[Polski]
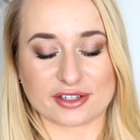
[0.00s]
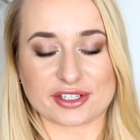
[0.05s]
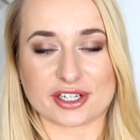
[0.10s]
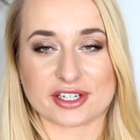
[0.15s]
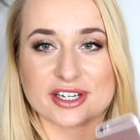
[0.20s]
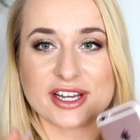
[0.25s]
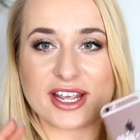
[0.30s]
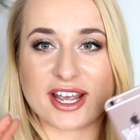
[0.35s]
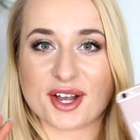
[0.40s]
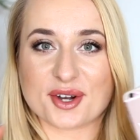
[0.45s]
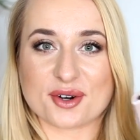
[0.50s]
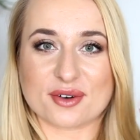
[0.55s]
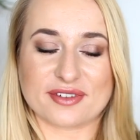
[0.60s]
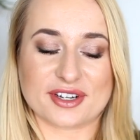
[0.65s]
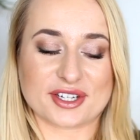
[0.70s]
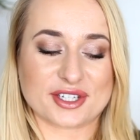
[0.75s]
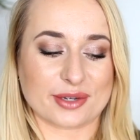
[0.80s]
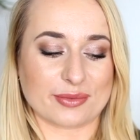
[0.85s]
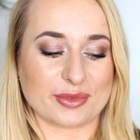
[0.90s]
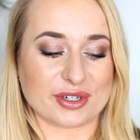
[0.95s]
chociaż
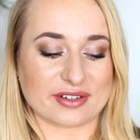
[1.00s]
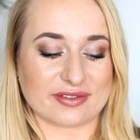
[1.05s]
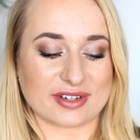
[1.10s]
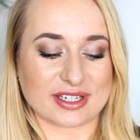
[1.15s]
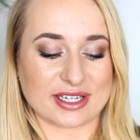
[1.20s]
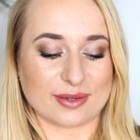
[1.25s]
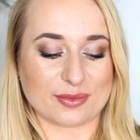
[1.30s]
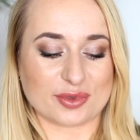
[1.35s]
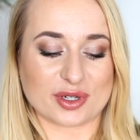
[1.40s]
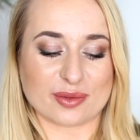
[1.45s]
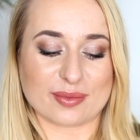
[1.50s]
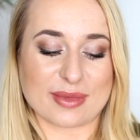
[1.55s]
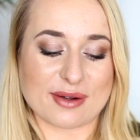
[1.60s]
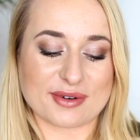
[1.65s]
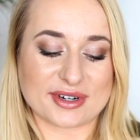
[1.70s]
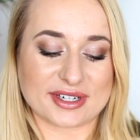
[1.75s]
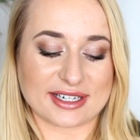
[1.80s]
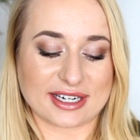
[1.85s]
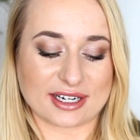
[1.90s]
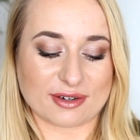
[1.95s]
uwierzcie mi, że właśnie przy
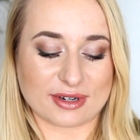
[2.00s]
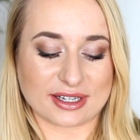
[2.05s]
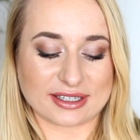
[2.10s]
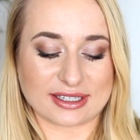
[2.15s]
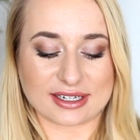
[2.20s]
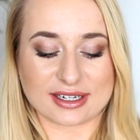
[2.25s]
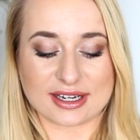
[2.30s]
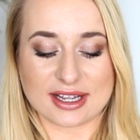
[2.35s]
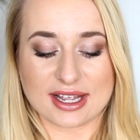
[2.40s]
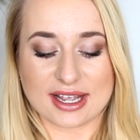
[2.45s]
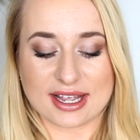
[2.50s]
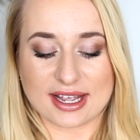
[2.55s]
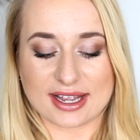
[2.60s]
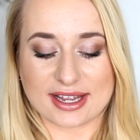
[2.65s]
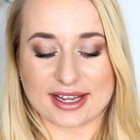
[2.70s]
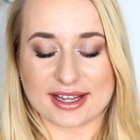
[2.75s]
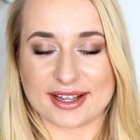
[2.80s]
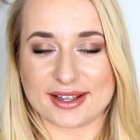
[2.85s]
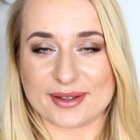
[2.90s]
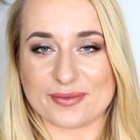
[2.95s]
małych nakładach
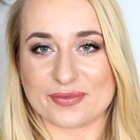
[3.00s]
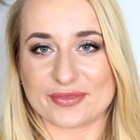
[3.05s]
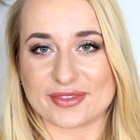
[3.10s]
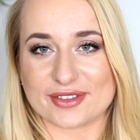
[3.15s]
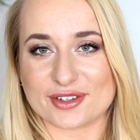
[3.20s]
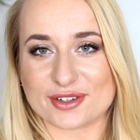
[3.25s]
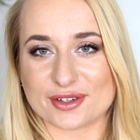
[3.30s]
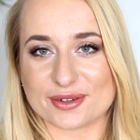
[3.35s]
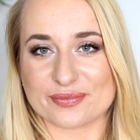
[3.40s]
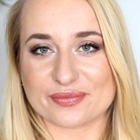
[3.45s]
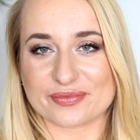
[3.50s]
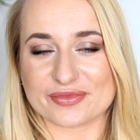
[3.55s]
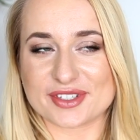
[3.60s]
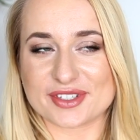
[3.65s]
no